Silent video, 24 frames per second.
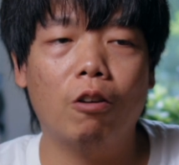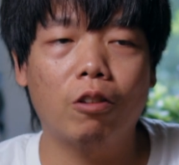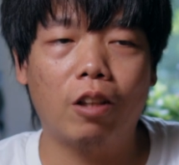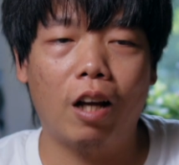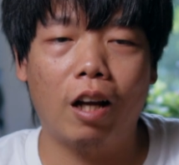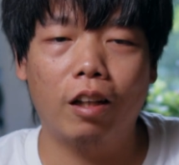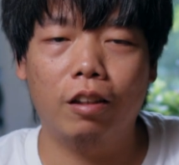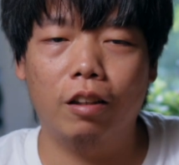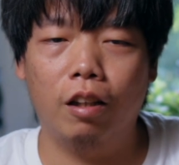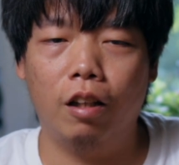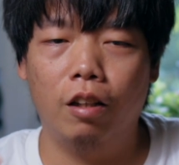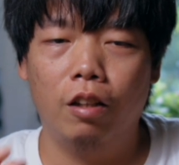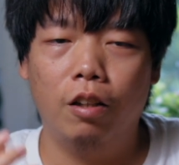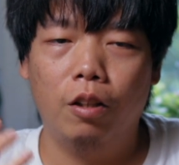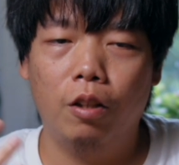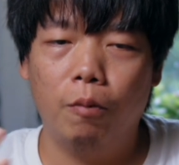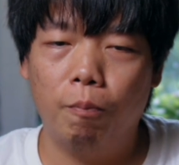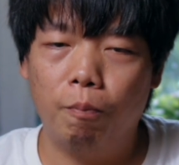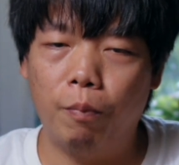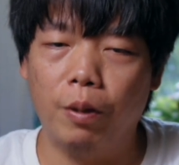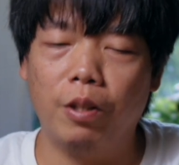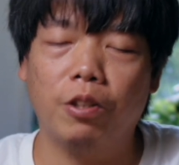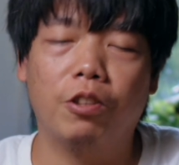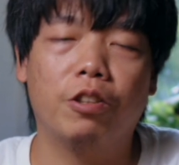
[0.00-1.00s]
有它的
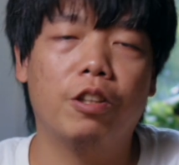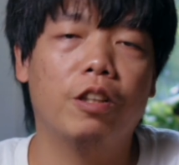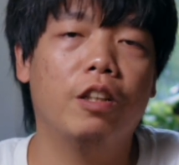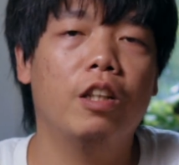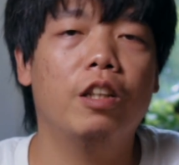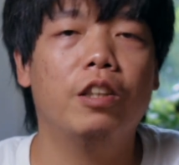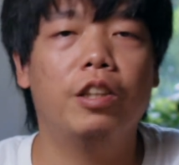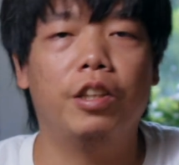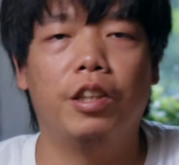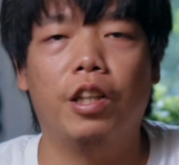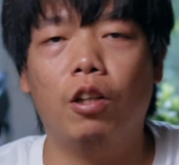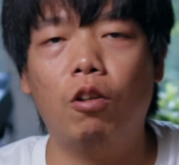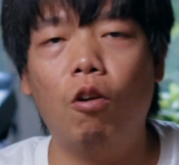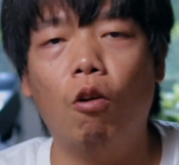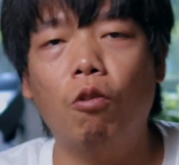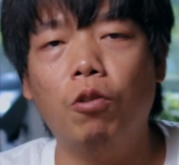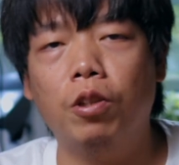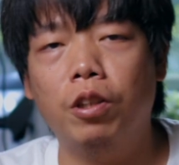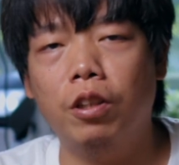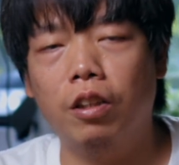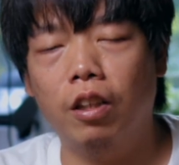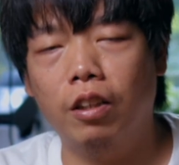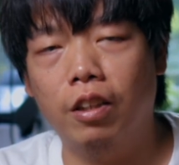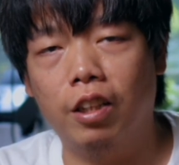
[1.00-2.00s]
本身的结构
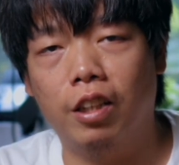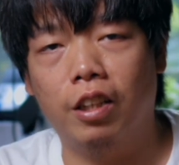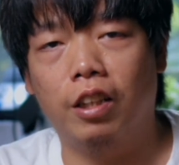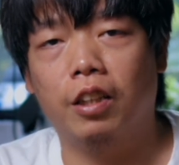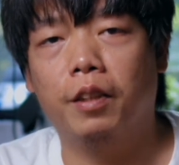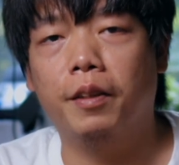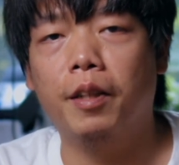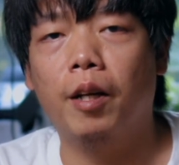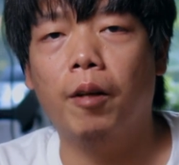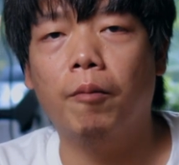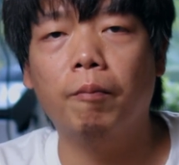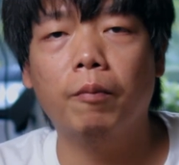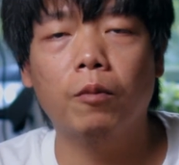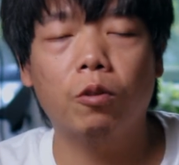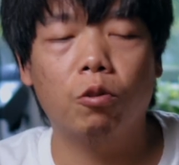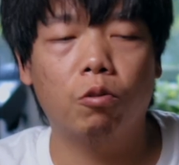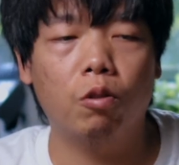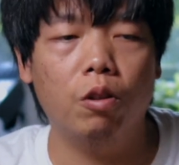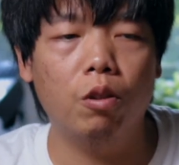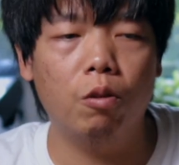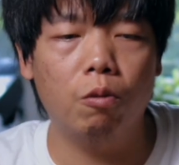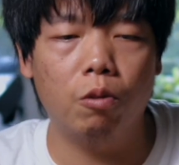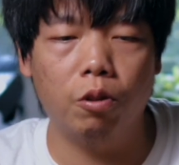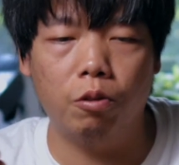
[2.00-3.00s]
性的体现。
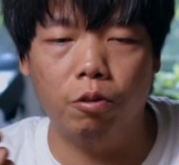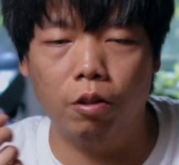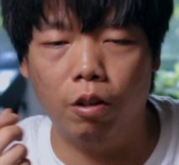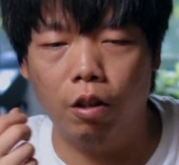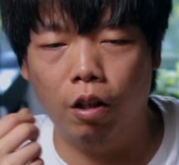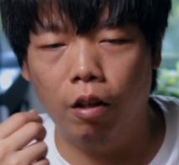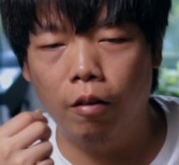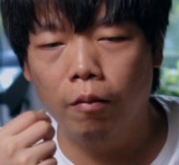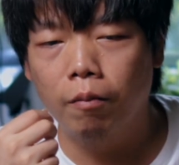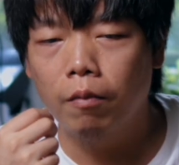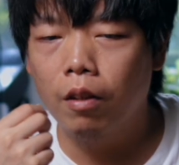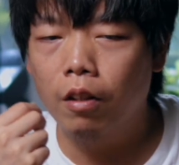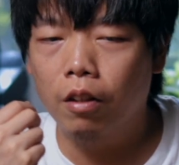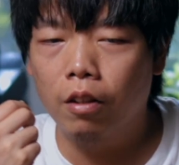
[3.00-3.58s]
所以我觉得。